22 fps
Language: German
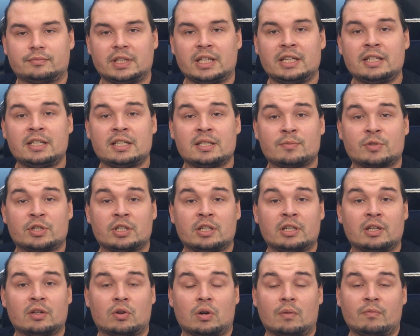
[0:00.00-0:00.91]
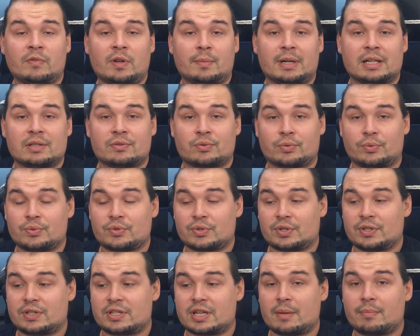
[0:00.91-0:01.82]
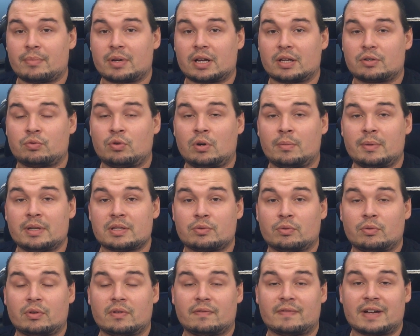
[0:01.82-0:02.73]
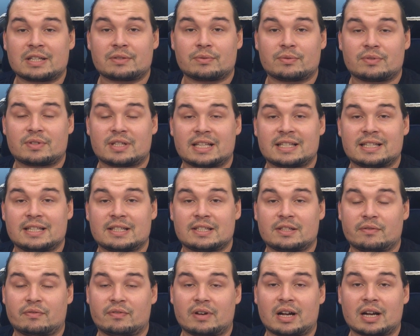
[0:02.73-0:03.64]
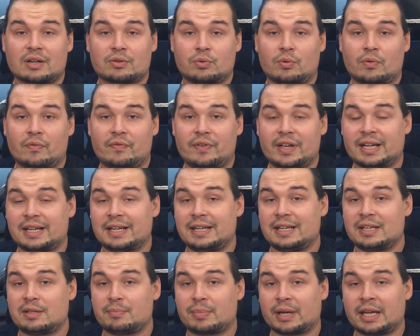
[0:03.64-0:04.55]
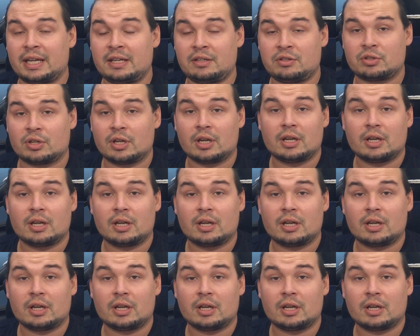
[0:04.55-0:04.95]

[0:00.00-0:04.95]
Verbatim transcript: In diesem Sinne kommen wir mal zu unseren Temperaturmessungen, was uns das jetzt de facto wirklich bringt.